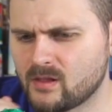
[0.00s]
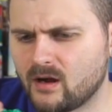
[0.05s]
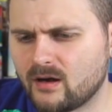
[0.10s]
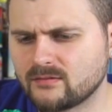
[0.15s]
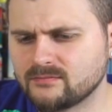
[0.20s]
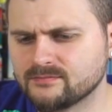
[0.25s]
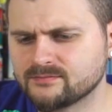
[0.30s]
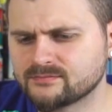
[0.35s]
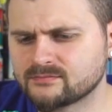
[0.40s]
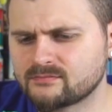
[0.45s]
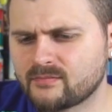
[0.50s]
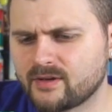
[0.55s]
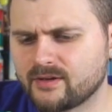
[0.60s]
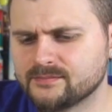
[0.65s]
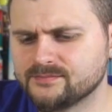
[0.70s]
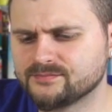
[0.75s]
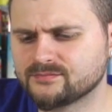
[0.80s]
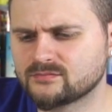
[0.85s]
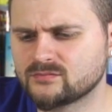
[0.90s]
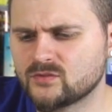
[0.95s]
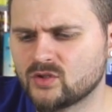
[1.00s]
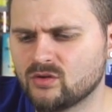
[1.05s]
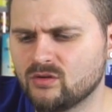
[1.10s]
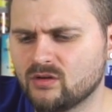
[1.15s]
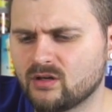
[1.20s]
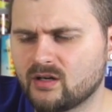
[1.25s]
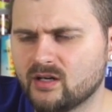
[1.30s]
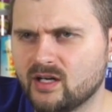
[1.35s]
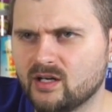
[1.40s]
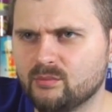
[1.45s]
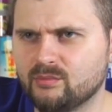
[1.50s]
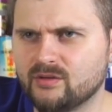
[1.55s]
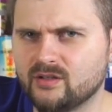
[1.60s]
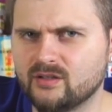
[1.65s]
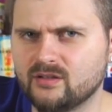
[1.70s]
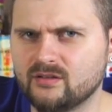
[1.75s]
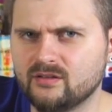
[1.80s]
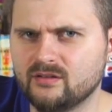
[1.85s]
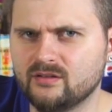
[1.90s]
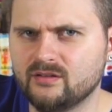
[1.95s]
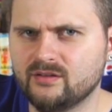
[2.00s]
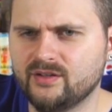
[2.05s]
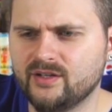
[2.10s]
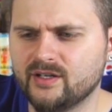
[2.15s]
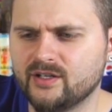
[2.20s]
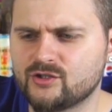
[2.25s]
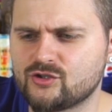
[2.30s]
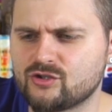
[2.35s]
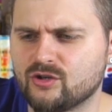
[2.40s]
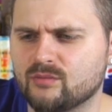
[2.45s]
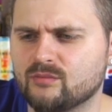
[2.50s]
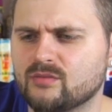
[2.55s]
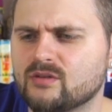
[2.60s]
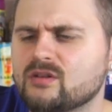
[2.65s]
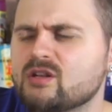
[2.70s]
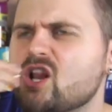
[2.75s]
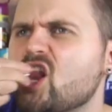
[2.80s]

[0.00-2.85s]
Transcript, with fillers: но как бы ни о чем.